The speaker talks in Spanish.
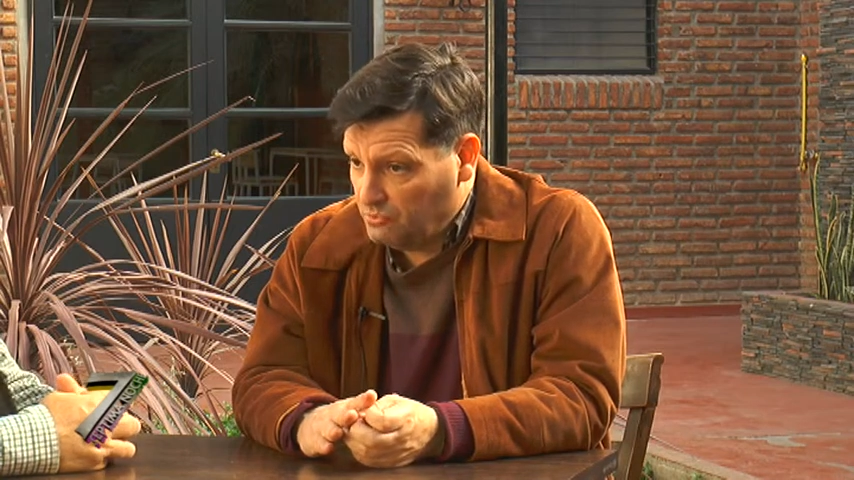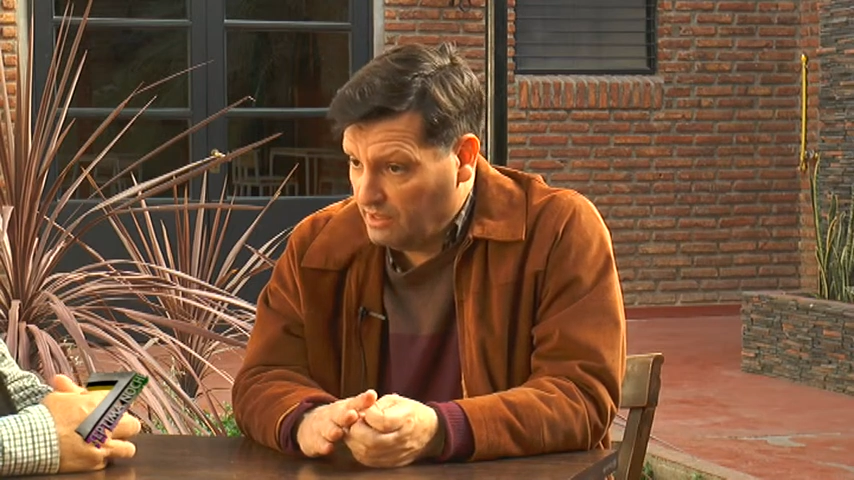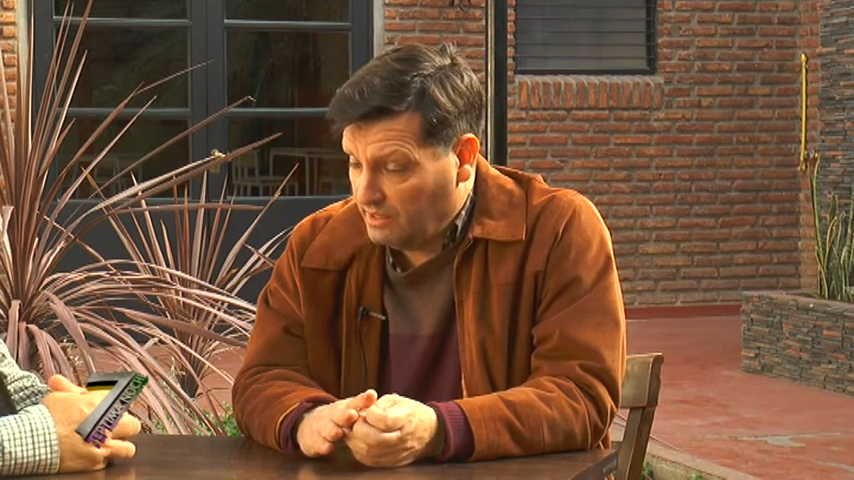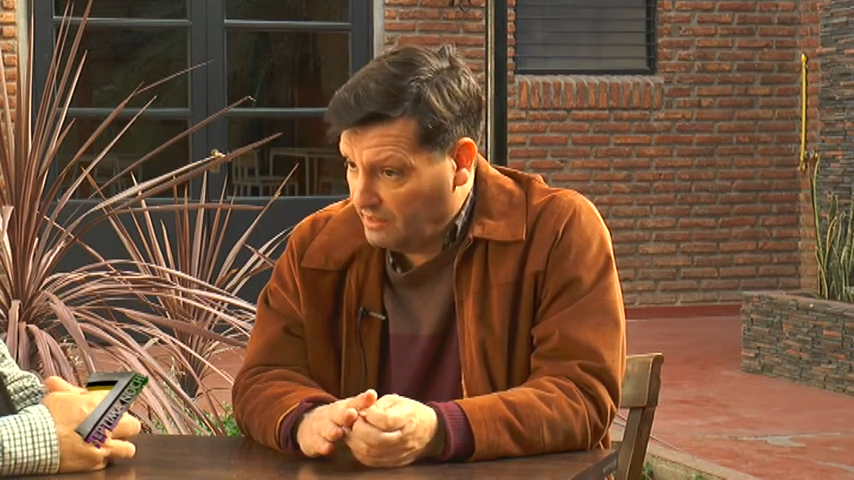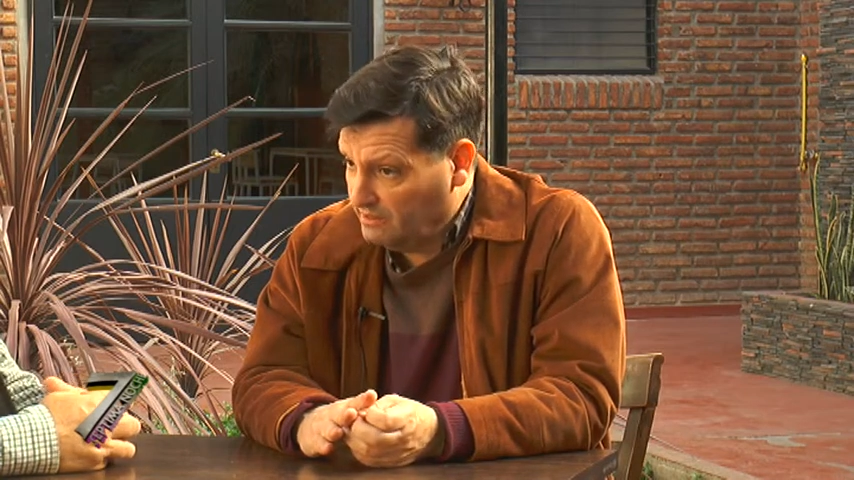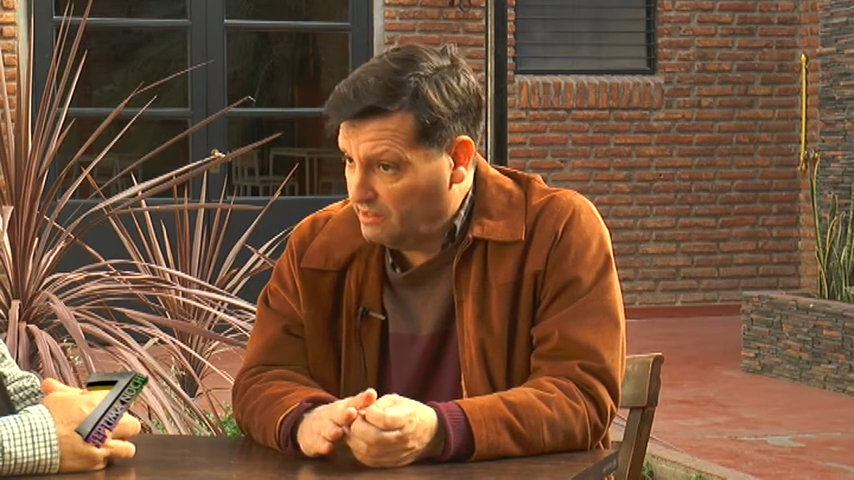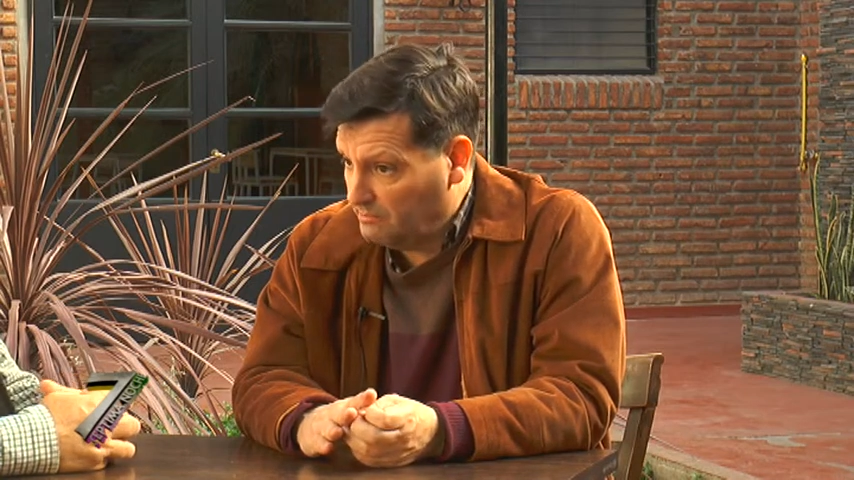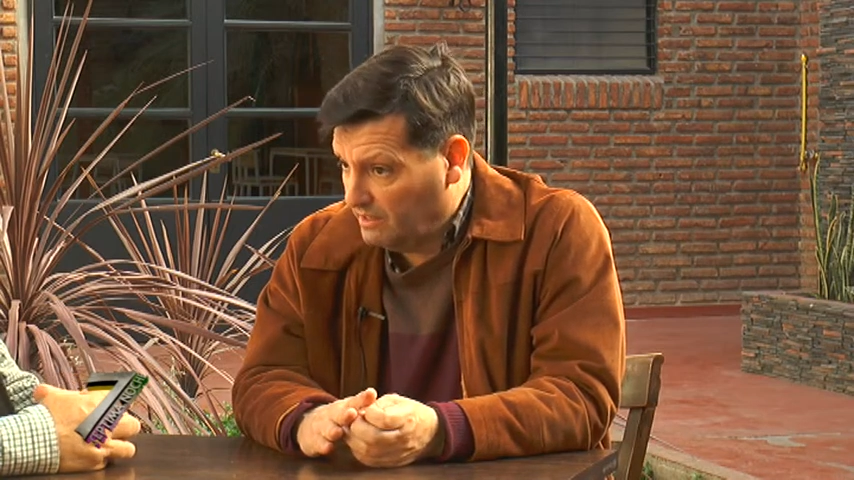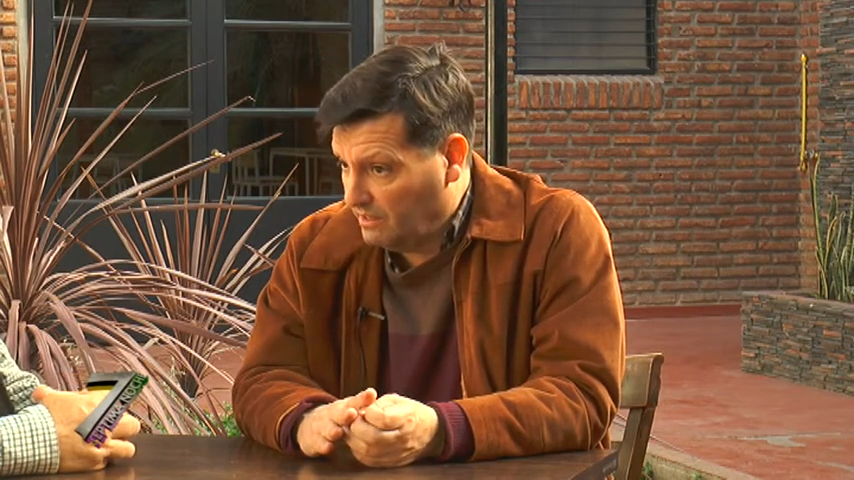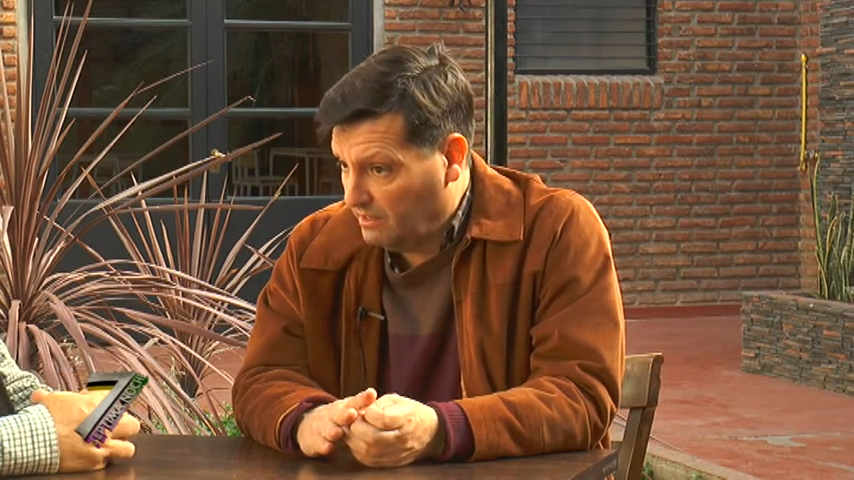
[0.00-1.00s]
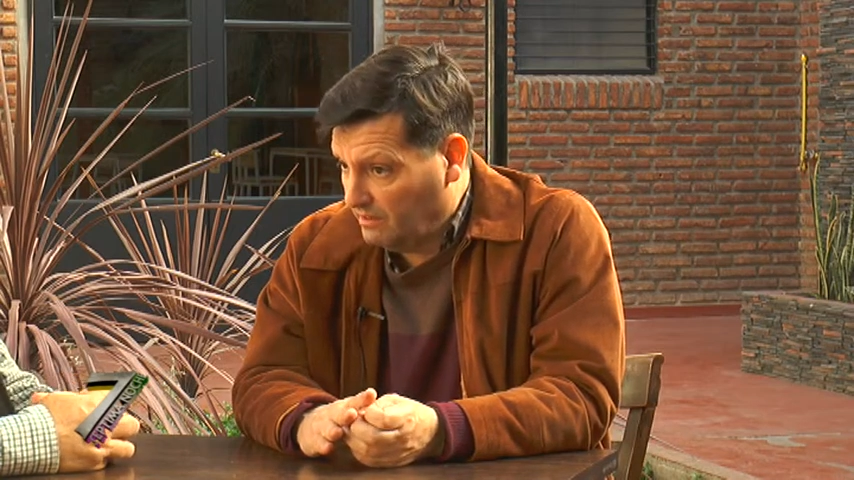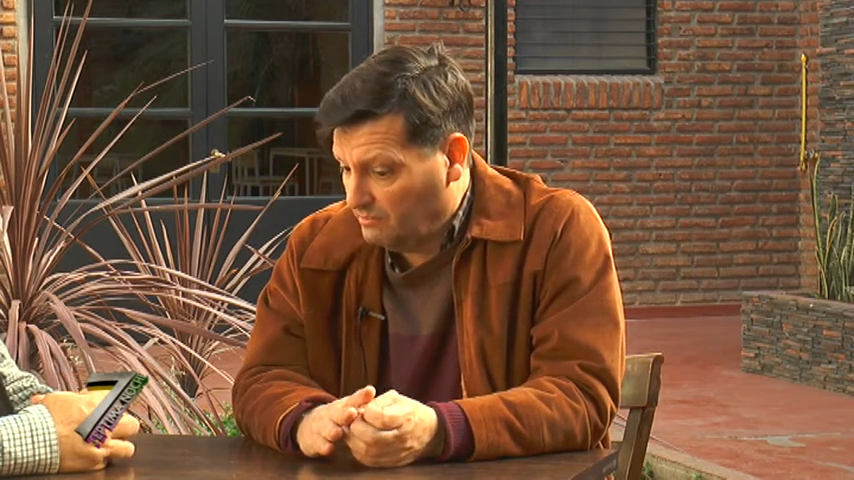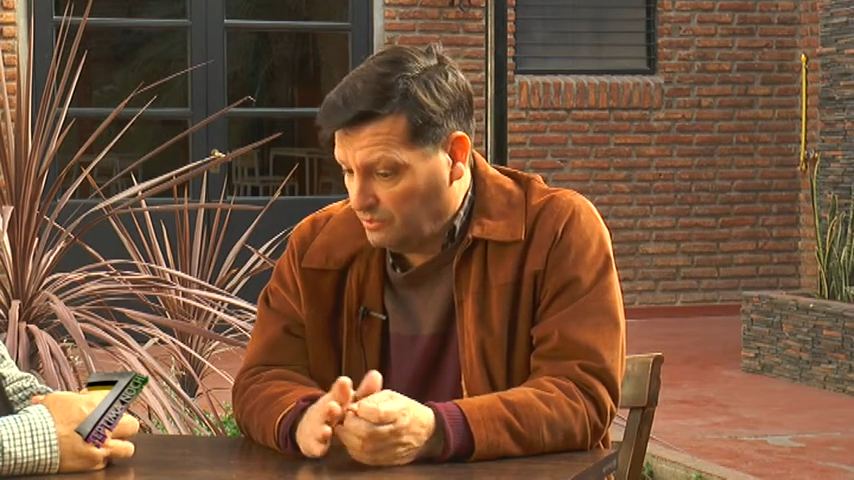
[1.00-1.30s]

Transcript: mucha gente para